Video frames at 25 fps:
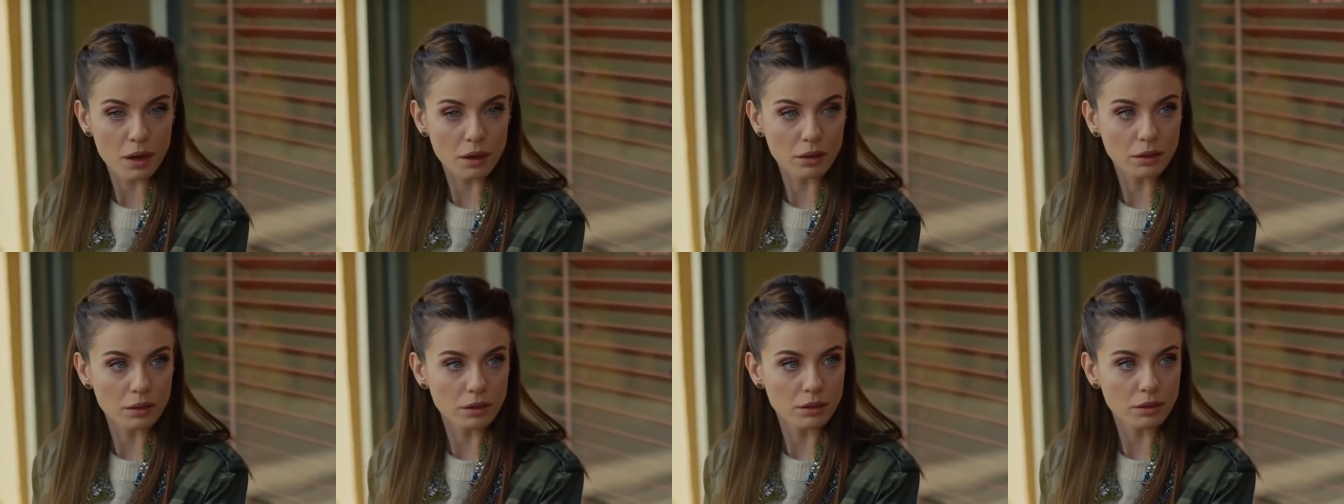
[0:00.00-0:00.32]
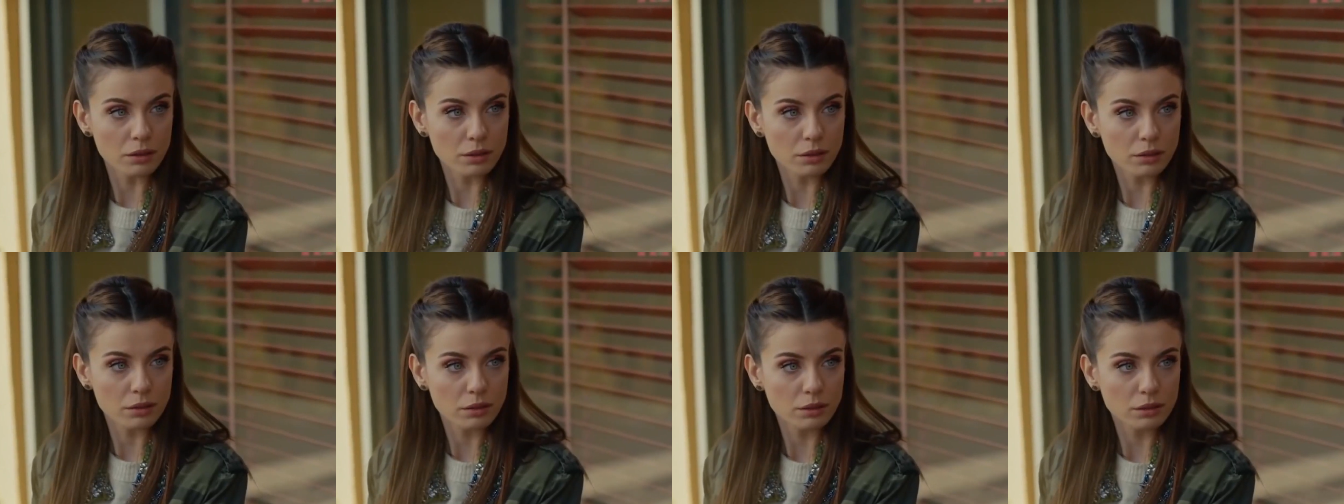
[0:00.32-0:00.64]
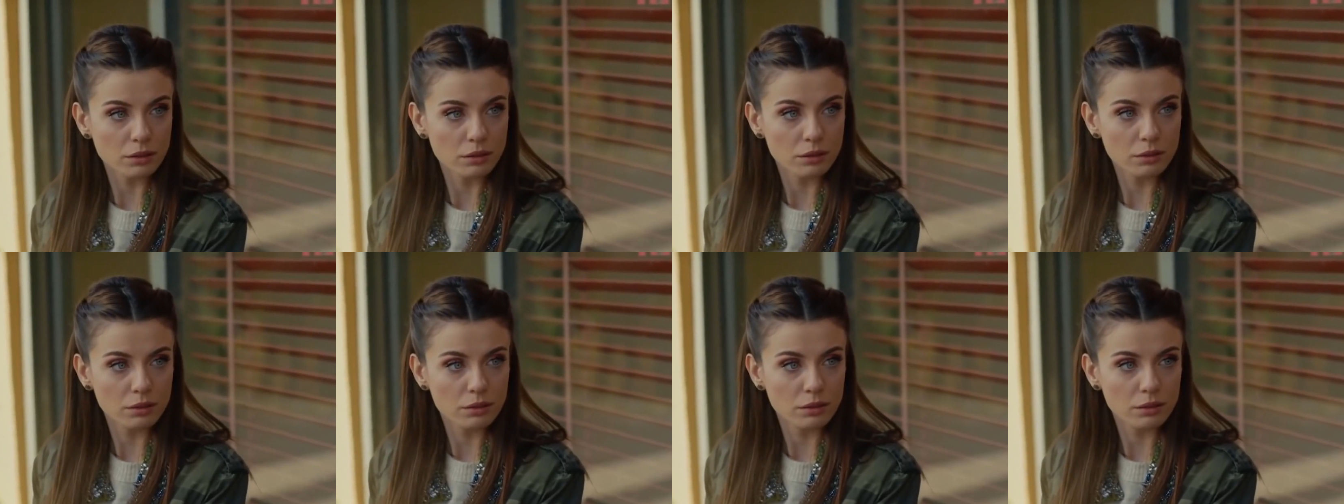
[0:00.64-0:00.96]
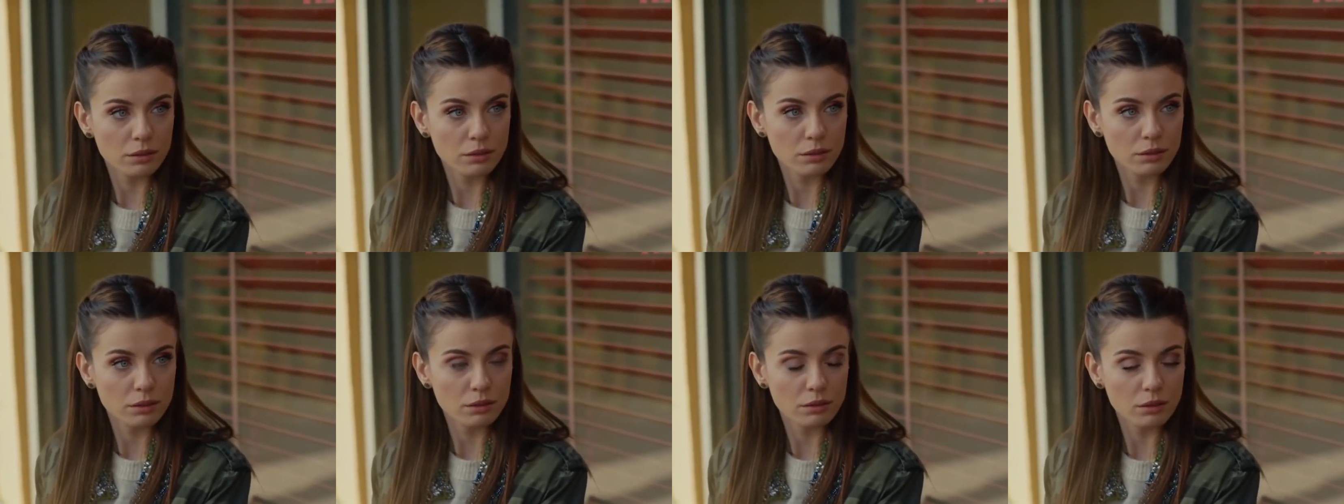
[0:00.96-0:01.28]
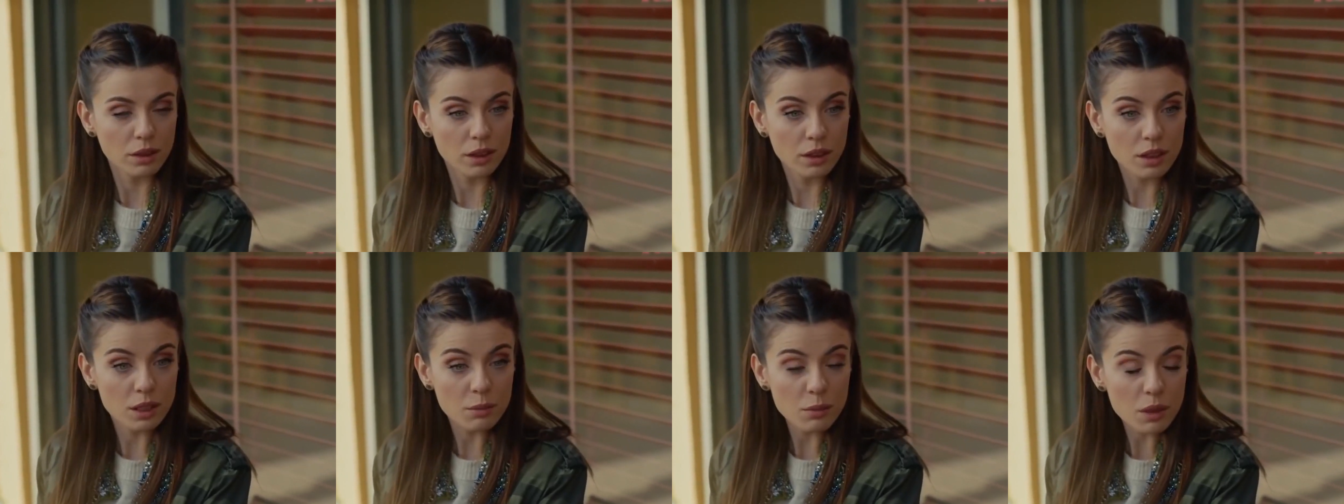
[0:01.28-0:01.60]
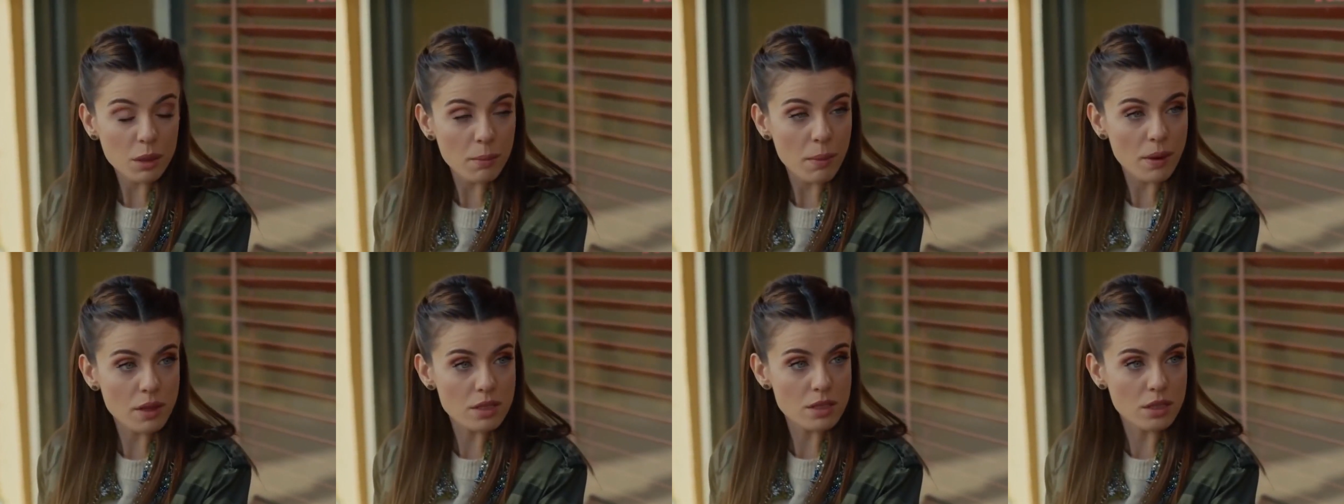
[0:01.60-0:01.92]
Yani ne
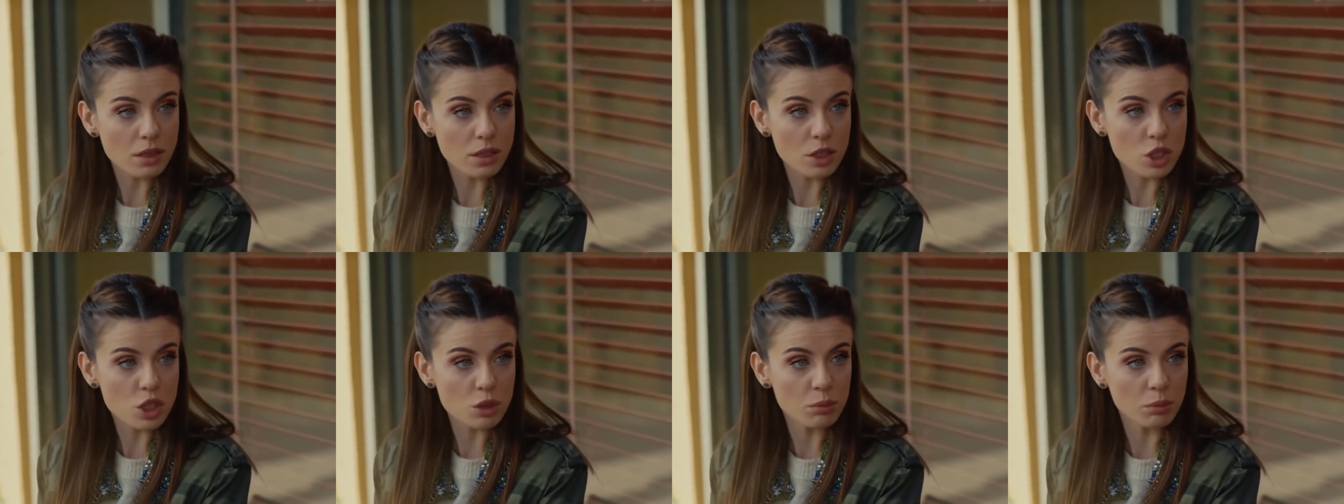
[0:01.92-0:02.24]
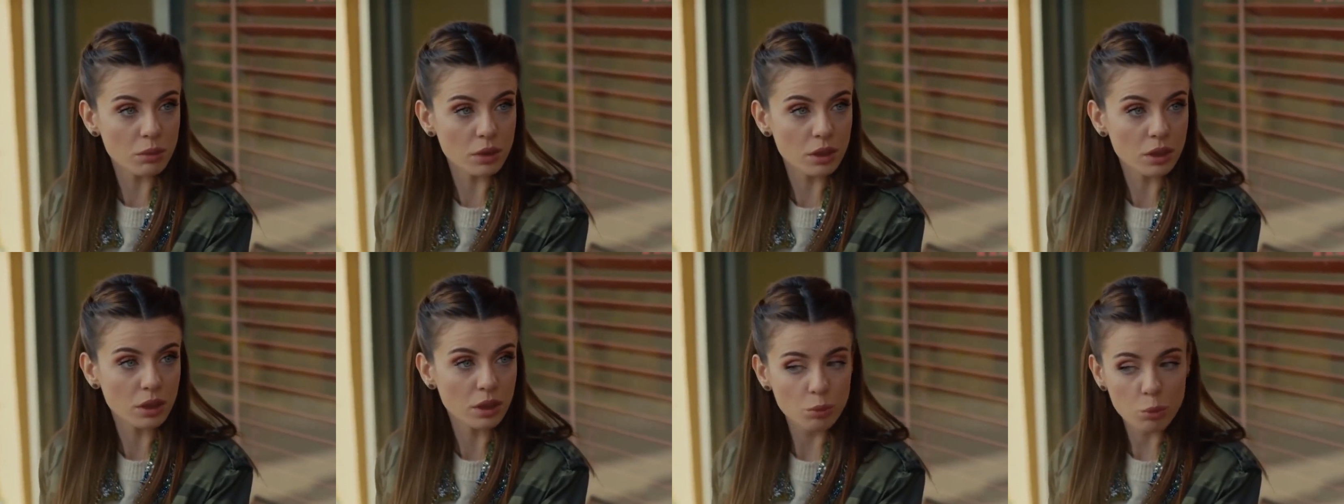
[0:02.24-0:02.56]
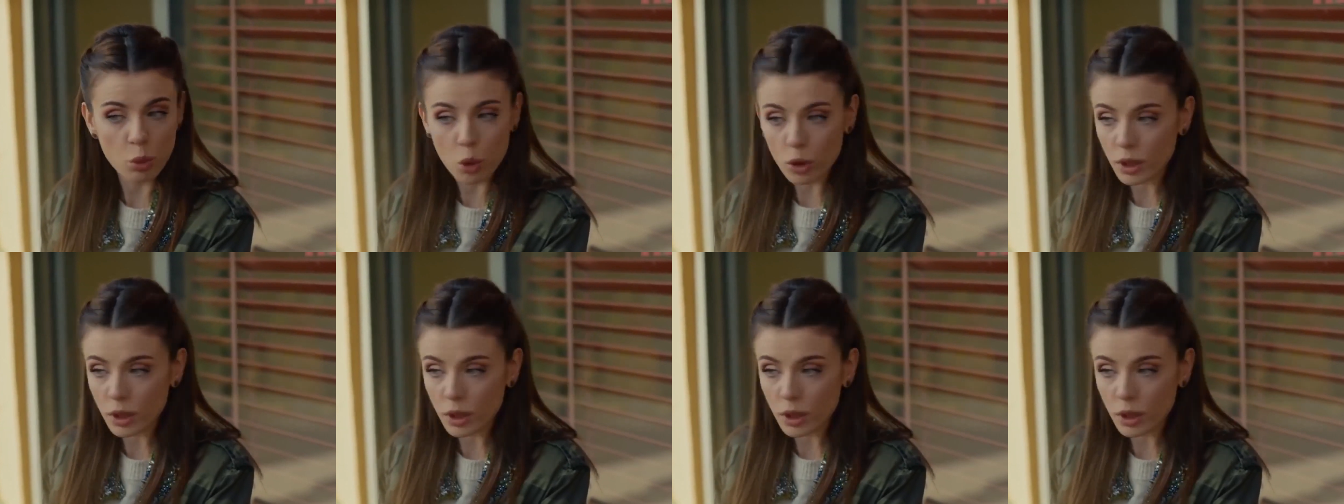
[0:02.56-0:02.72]
diyeyim ki ben sana şimdi?